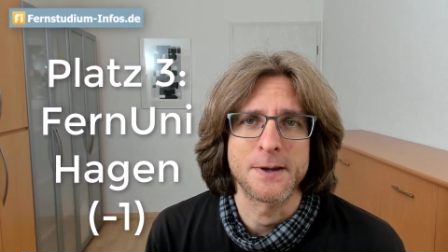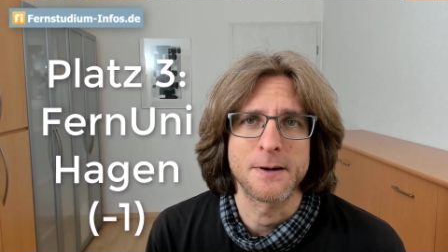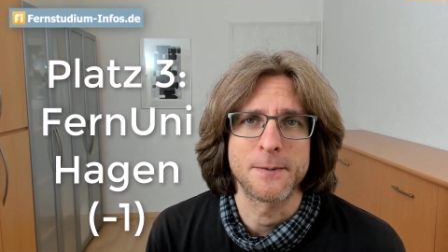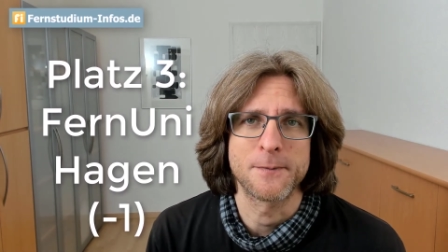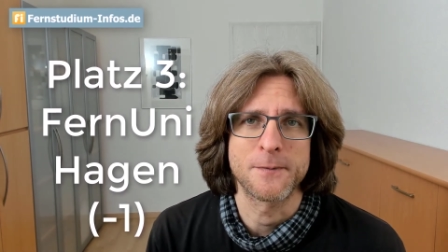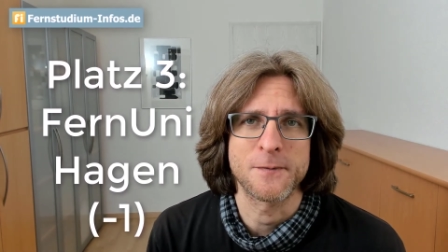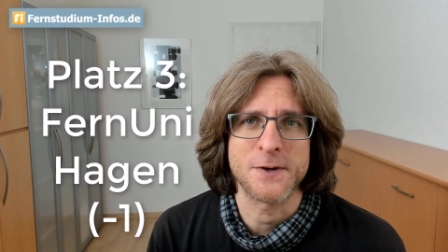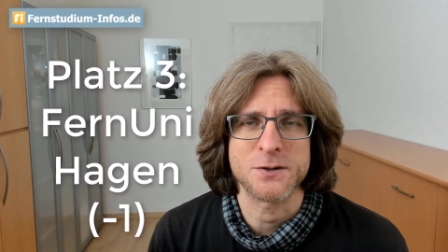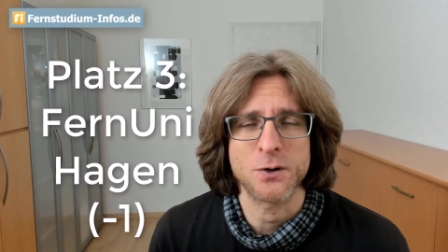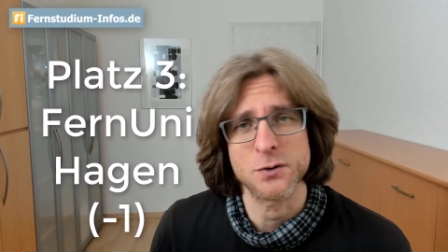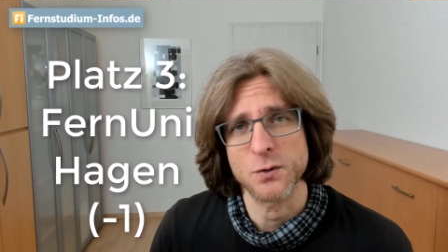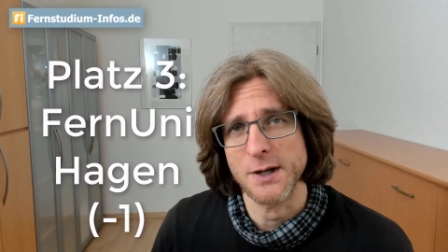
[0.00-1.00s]
ähm, was
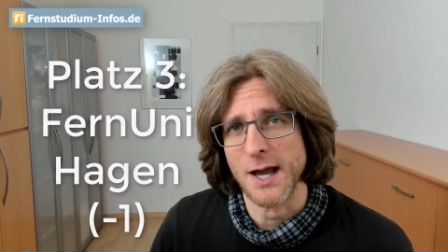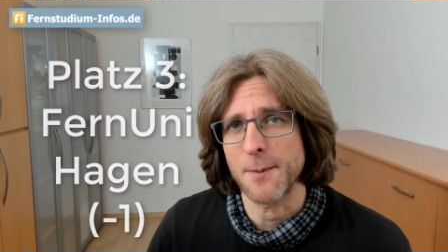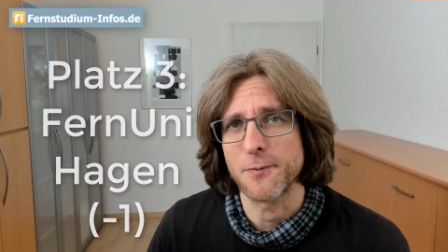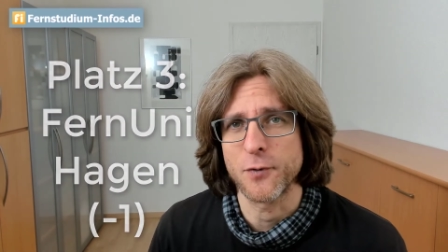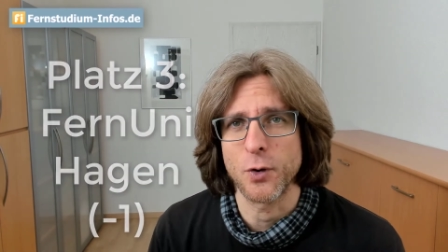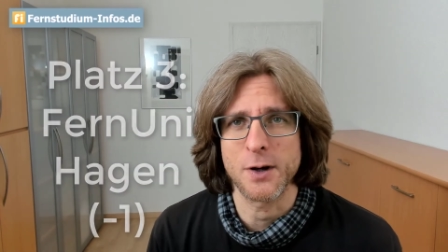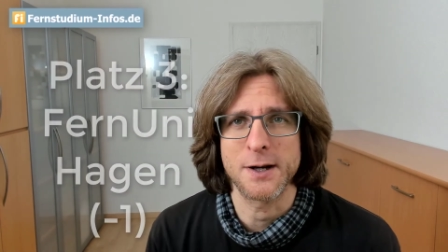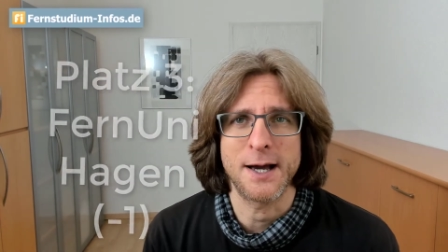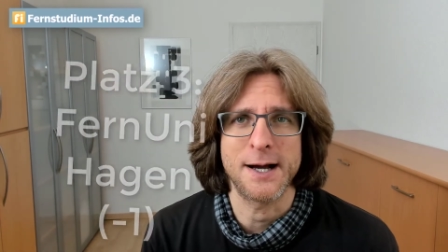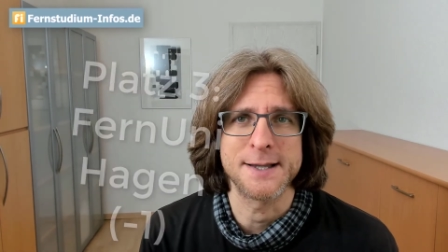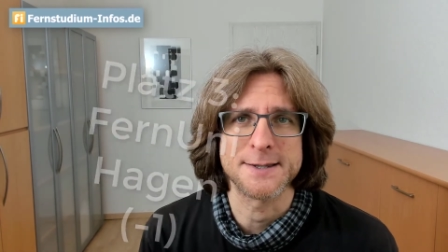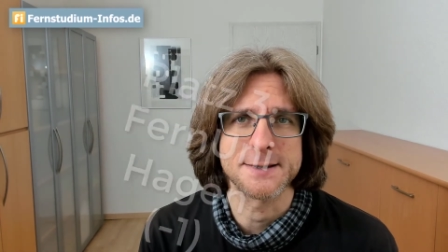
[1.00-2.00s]
auch so die Abfolge
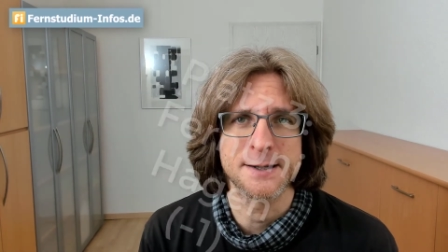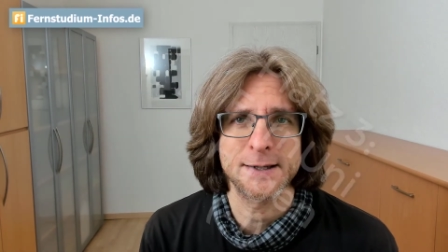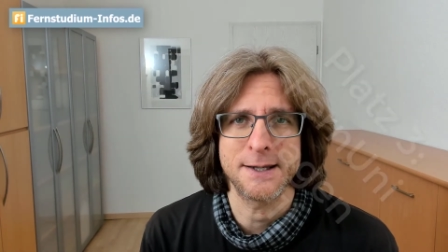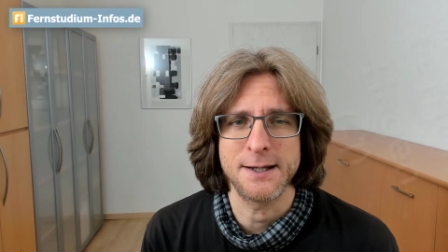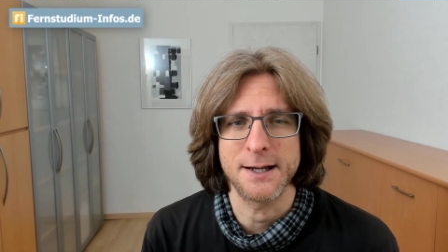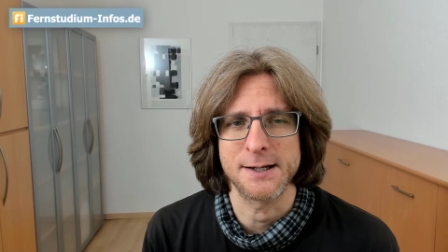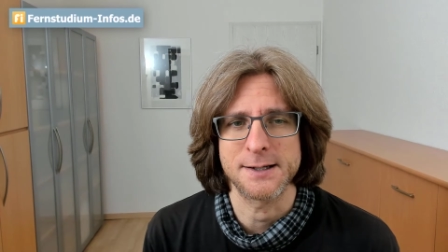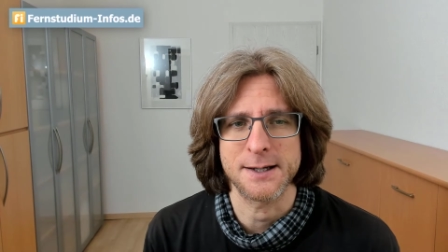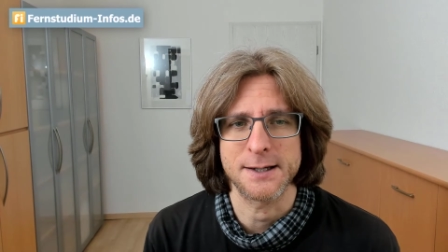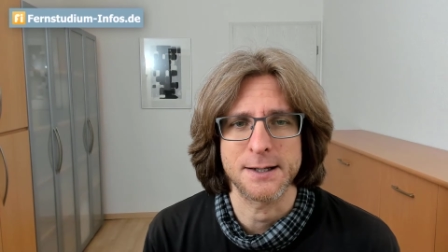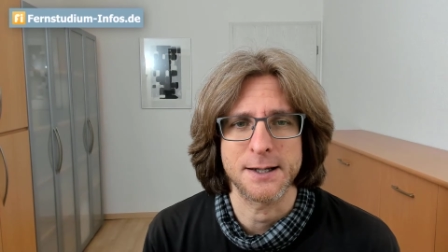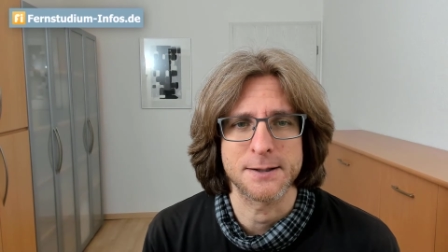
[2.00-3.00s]
der einzelnen Inhalte
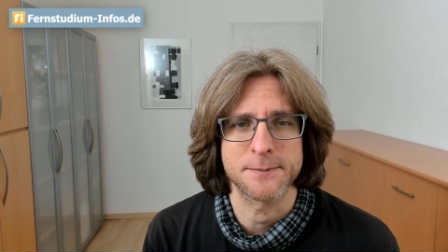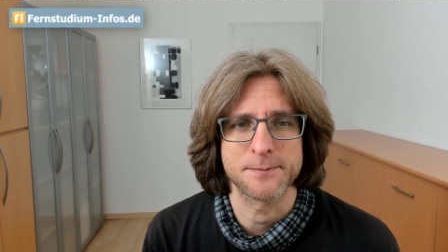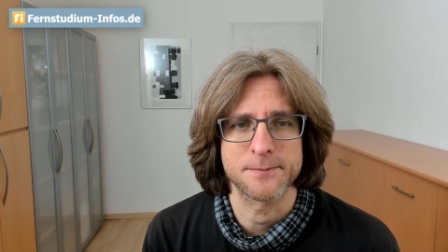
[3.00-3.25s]
angeht.